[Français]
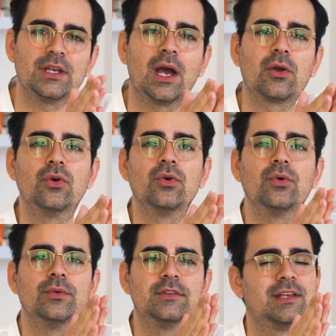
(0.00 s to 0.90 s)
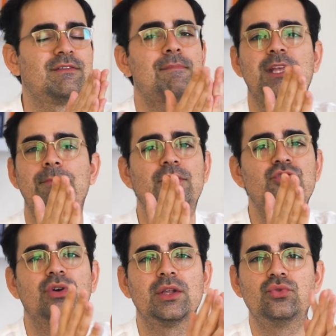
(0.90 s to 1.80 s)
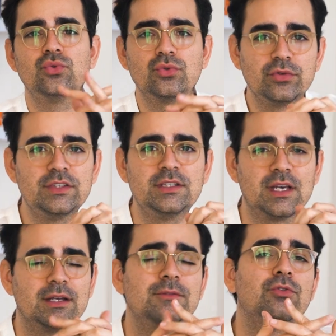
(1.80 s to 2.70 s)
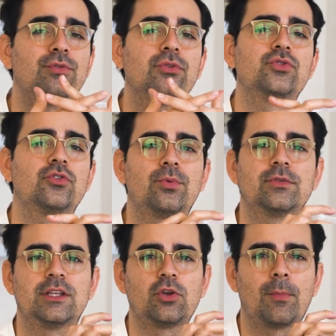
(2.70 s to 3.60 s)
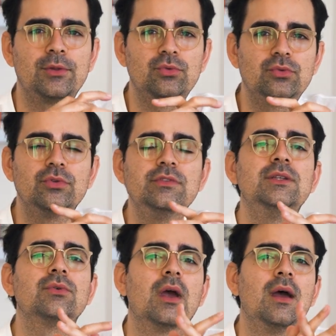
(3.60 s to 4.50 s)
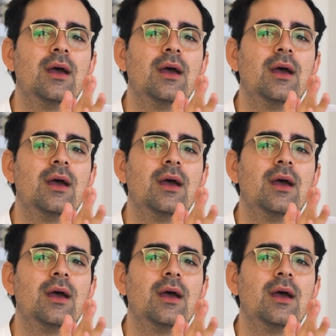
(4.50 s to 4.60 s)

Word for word: dire que ça va peut-être pas durer toute notre vie. Il y a de fortes chances pour que ça dure pas toute notre vie. Donc,